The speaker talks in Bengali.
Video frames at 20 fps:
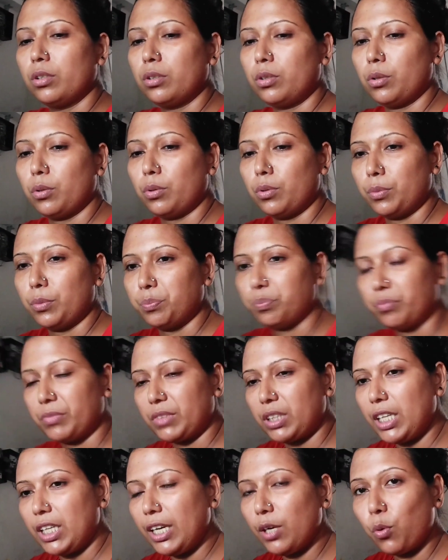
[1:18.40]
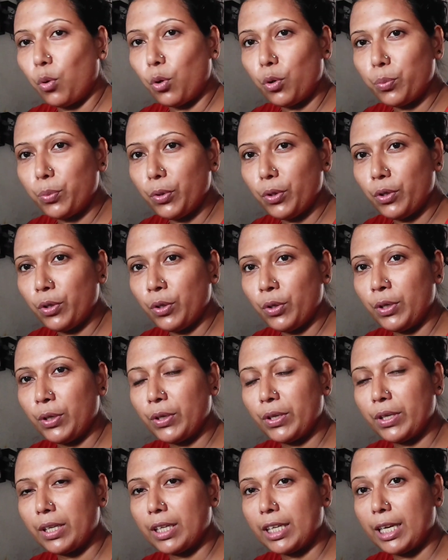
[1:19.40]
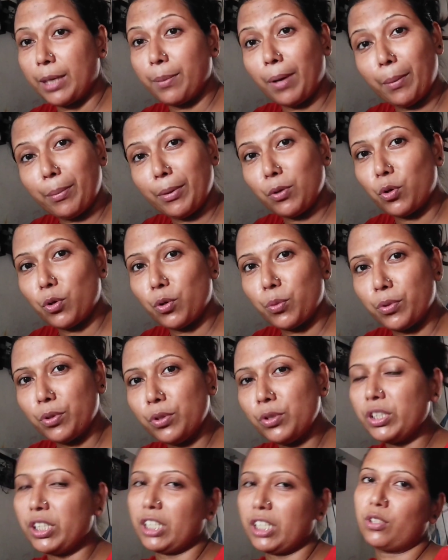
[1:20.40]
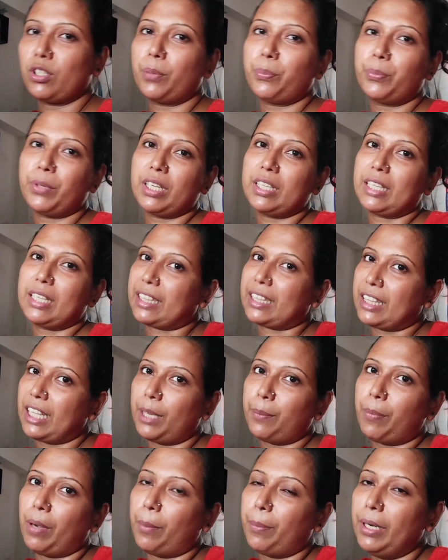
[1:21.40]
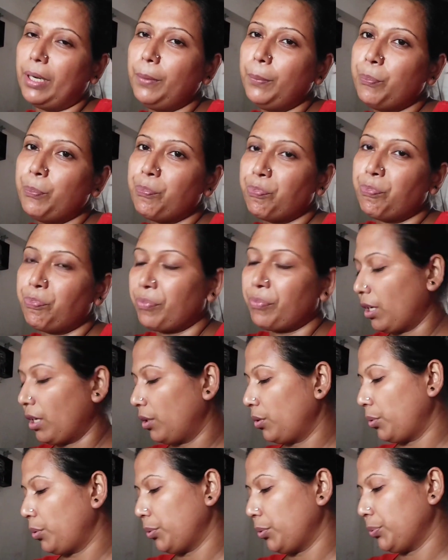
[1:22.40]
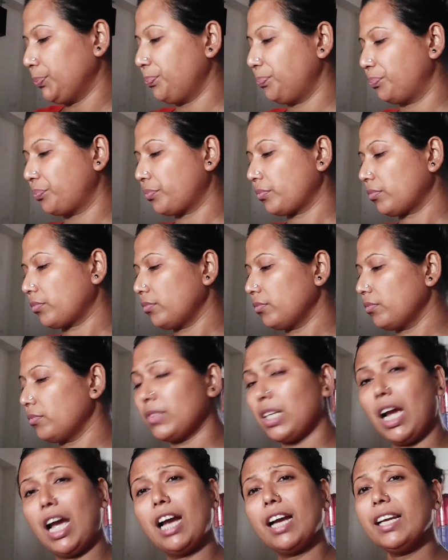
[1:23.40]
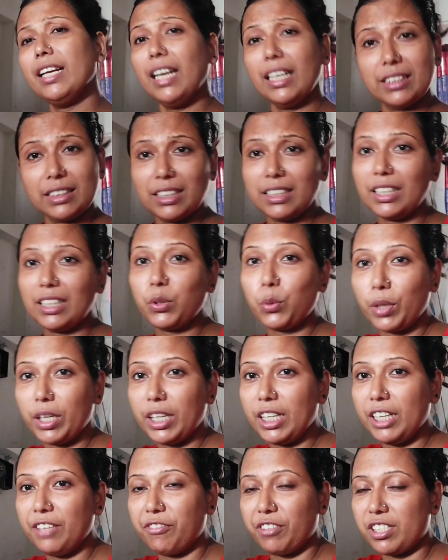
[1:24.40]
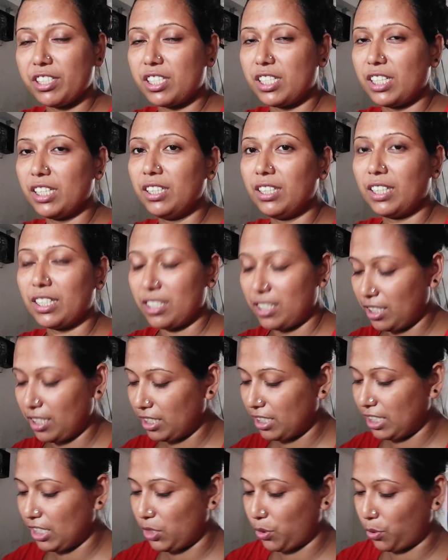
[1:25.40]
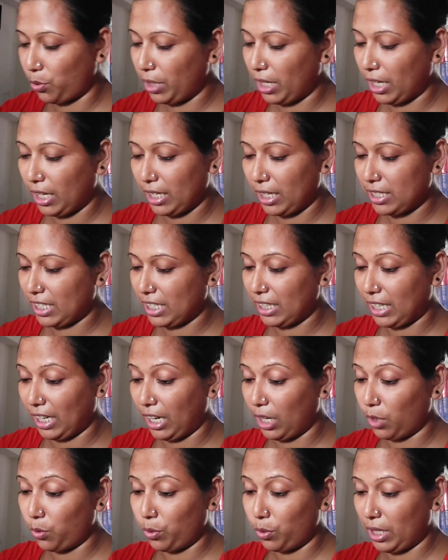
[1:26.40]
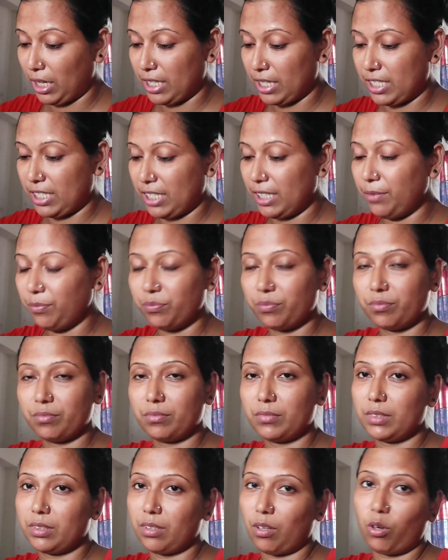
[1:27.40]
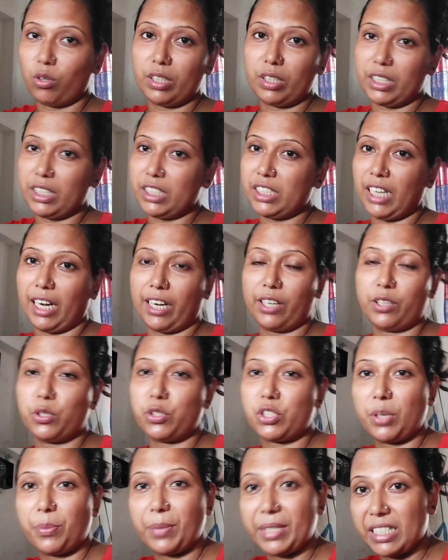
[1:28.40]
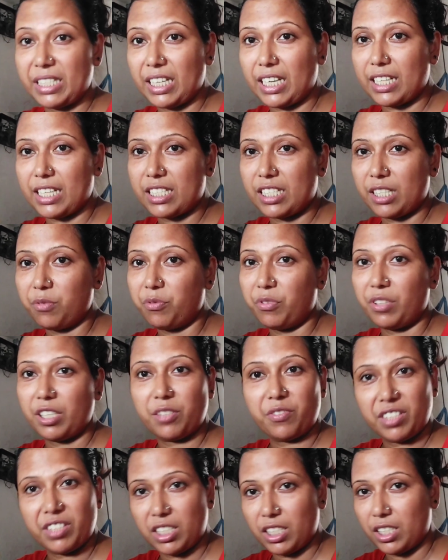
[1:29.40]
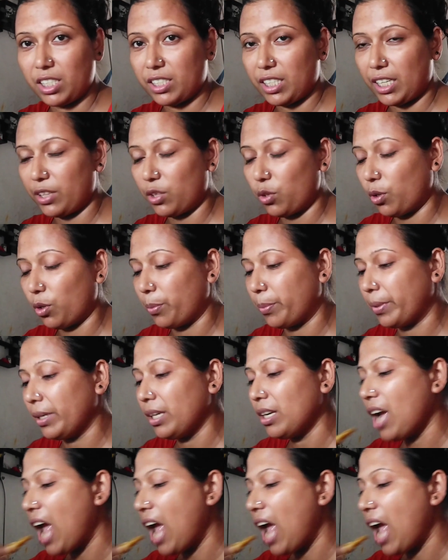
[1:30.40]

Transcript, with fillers: তো কি করব কিভাবে করব সেটা তো আপনারা দেখতেই পাবেন তো আগে নাস্তাটা করে নিই ফার্স্টে নাস্তাটা শেষ করে আর আজকে তাড়াহুড়া আছে অলরেডি সাড়ে দশটা বেজে গেছে ফিল্ড ভিজিটে যাইতে হবে